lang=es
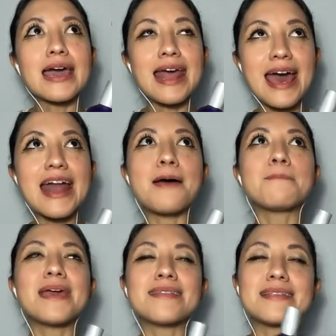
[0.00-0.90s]
crear
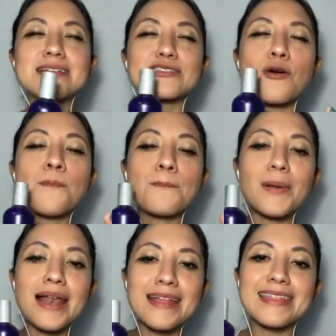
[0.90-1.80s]
ambientes
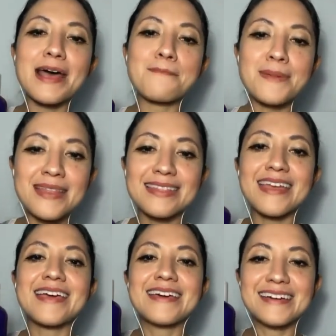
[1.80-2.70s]

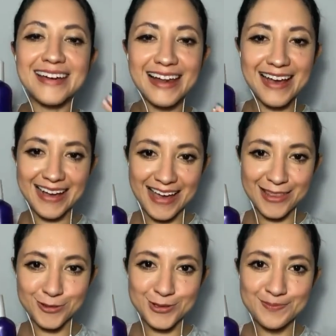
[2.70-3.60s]
completamente
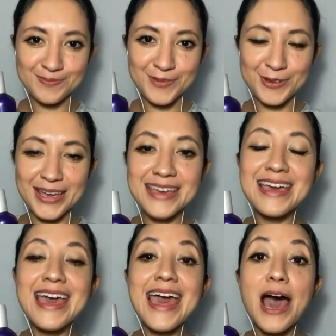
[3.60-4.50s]
relajados, ¿ok?
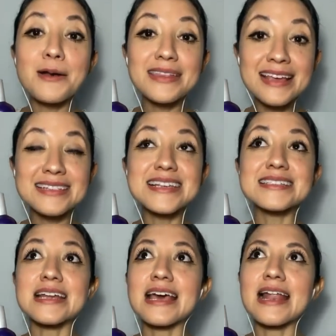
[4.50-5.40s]
Ahorita ya se
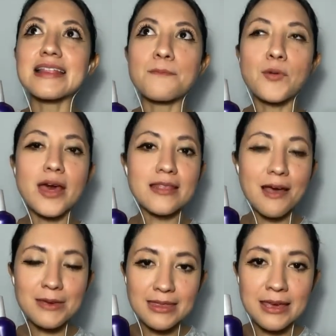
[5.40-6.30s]
acerca la temporada
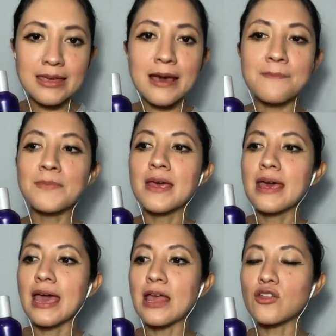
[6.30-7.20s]
navideña,
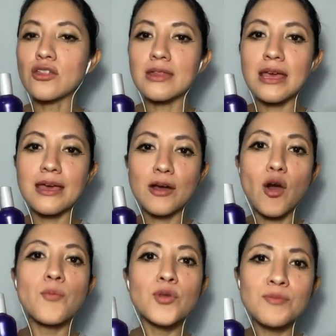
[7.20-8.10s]
en donde
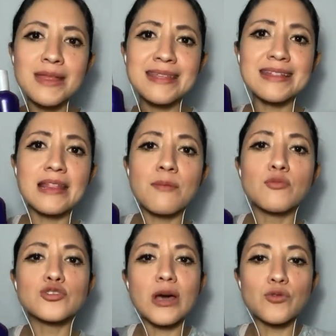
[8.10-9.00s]
comúnmente
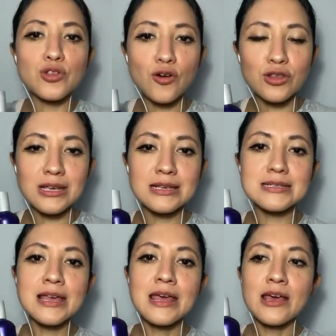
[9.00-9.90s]
tenemos
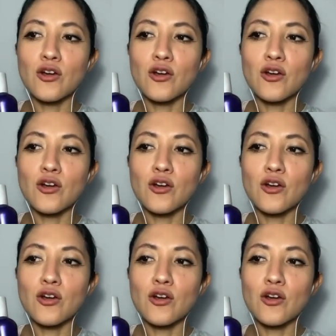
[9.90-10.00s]
reuniones